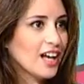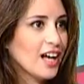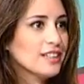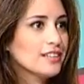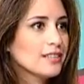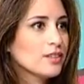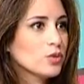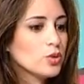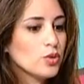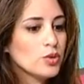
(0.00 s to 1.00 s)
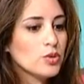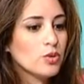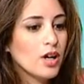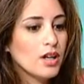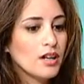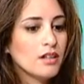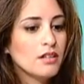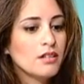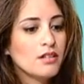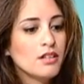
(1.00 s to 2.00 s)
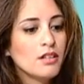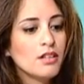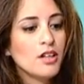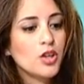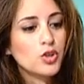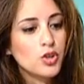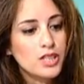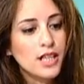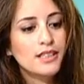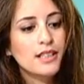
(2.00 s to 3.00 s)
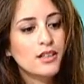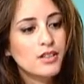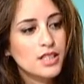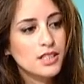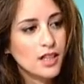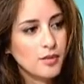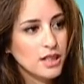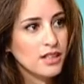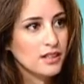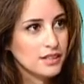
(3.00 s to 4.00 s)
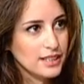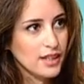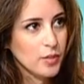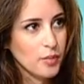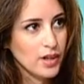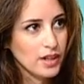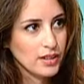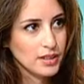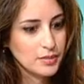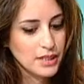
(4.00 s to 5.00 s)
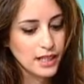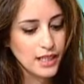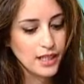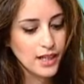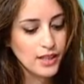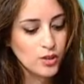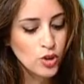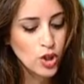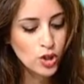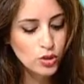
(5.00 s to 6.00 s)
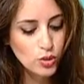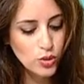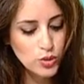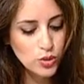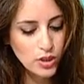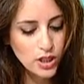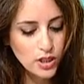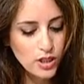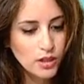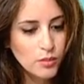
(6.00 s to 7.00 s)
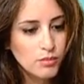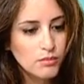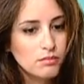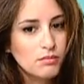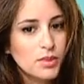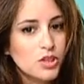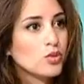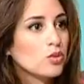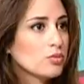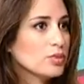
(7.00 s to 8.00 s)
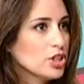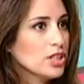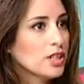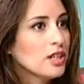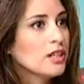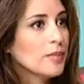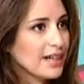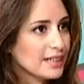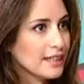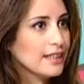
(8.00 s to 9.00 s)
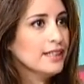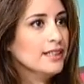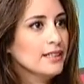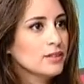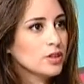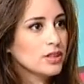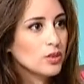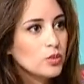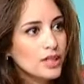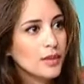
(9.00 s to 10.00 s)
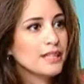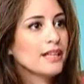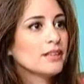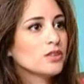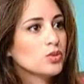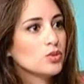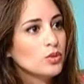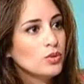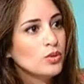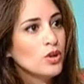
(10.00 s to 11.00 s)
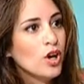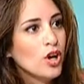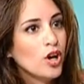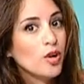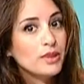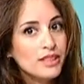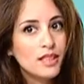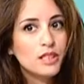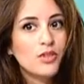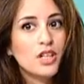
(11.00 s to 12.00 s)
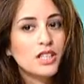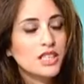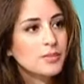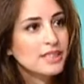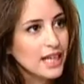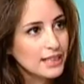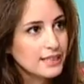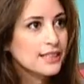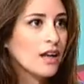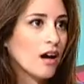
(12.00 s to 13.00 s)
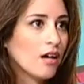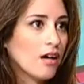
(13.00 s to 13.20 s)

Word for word: هيدا سي اون هلا الانتروتيان دي لانتي كمان سي ابار اذا بدك نحكي عنه سوليسيون هي بت بتشيل البكتيريا ديكونتاميناسيون بتنظف اللانتي بتغسلها